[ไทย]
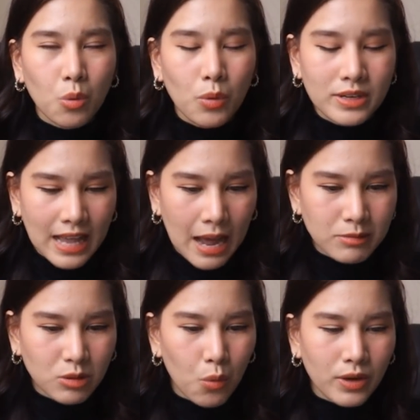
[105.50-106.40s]

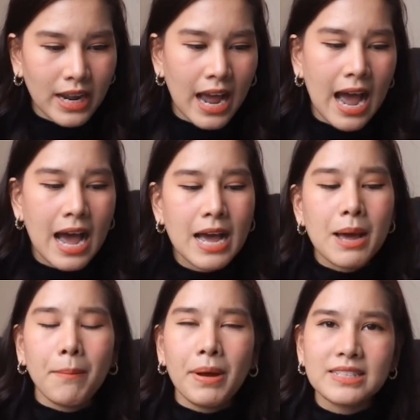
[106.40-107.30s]
2030ค่ะ
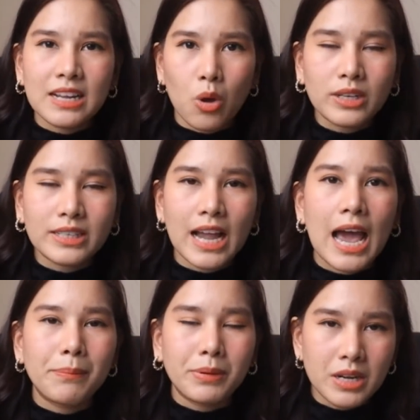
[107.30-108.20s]
เพื่อจะลดกา
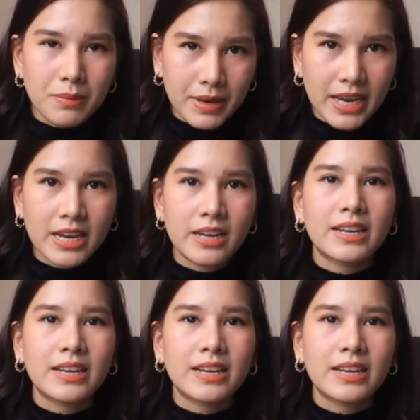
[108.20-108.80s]
รพึ่งพิง